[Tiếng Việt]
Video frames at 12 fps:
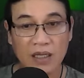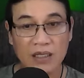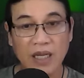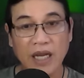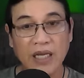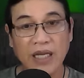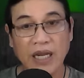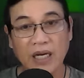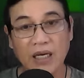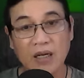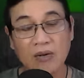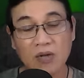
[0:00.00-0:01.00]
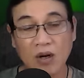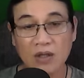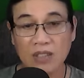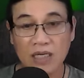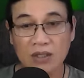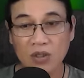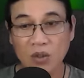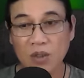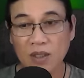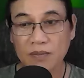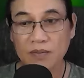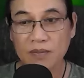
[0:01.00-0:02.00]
nhẹ nhàng không còn chanh chua.